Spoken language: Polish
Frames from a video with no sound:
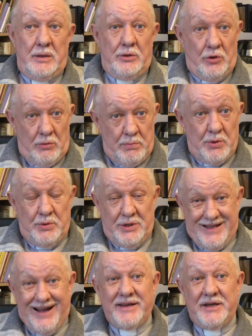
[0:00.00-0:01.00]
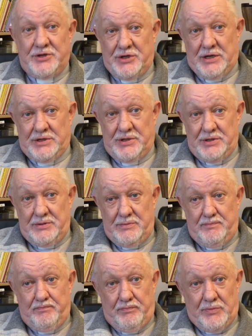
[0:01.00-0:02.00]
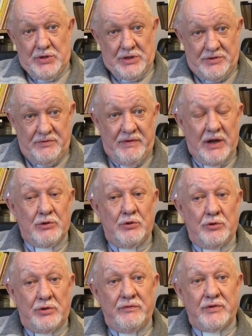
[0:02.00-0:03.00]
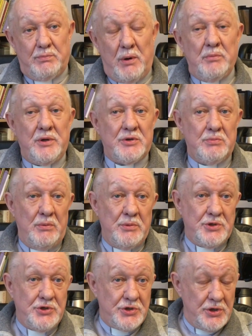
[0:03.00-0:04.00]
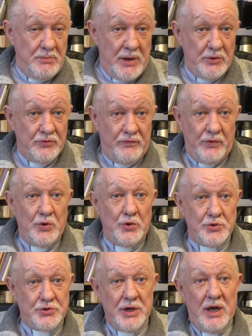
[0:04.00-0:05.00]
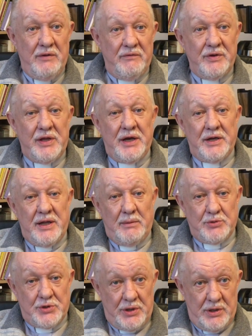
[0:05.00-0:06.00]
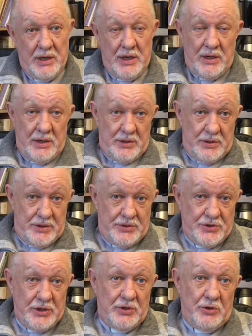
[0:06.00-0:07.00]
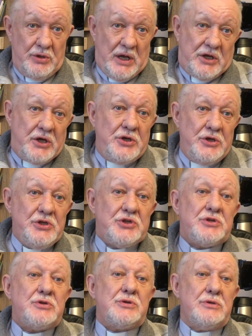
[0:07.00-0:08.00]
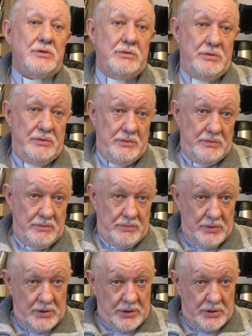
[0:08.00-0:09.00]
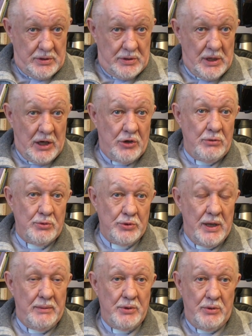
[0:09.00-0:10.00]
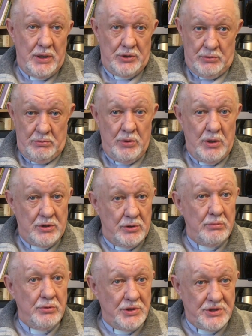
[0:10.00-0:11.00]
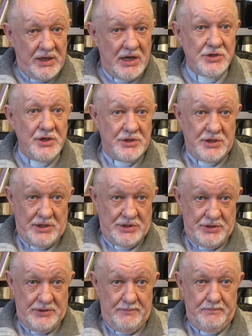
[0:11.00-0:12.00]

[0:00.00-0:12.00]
To były takie czasy. Czasem warto o tym wspomnieć, bo my dzisiaj, mając wolność, wydaje nam się, że to takie nic ta komuna była. To, była, to były straszne czasy.